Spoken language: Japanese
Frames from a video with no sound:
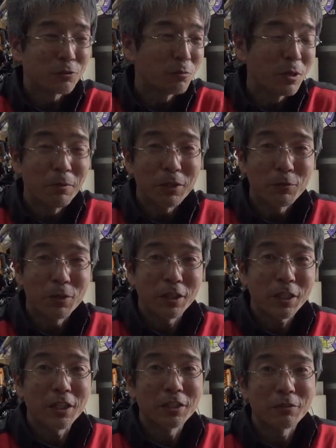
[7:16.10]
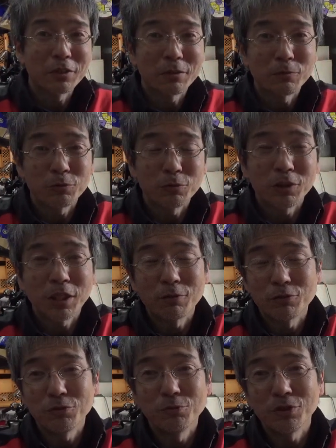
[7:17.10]
ちょっと前までほらね、買ってる方もそれ
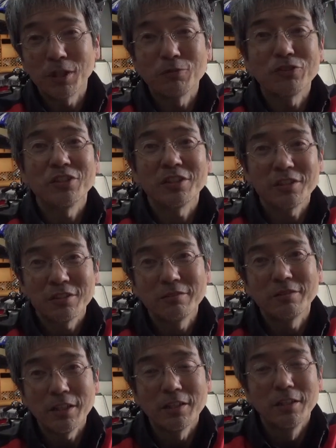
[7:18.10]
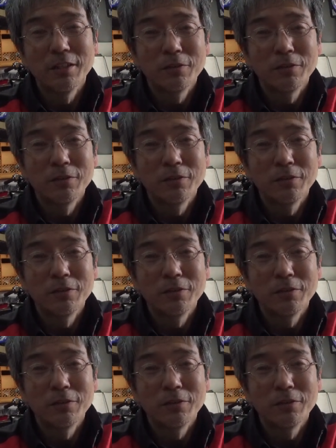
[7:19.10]
で十分楽しんできてね。